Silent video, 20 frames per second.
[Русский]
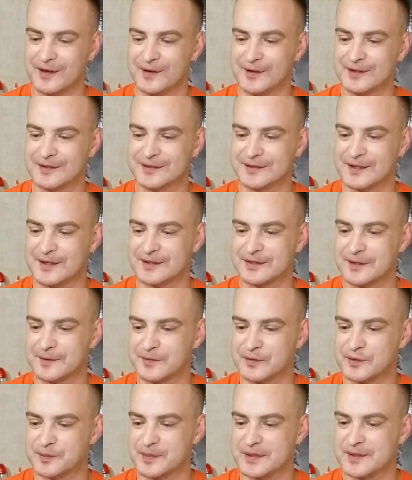А как-то
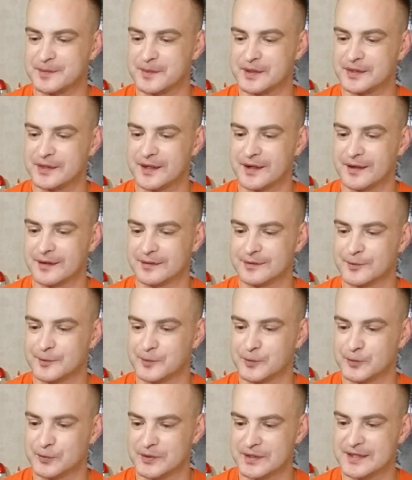вот посмотрел,
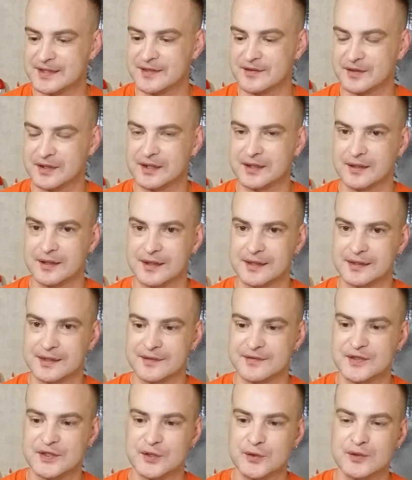думаю, ну действительно
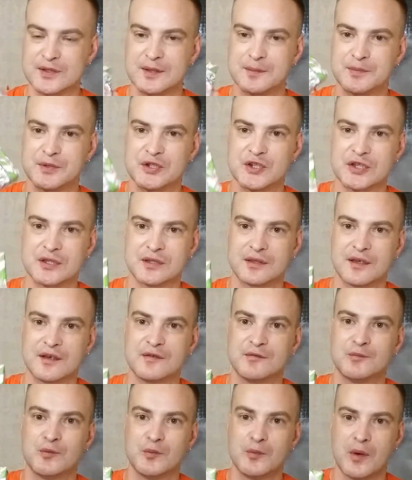это все
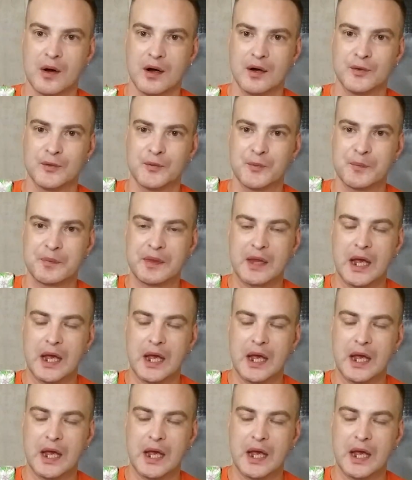запечатанное в бумагу.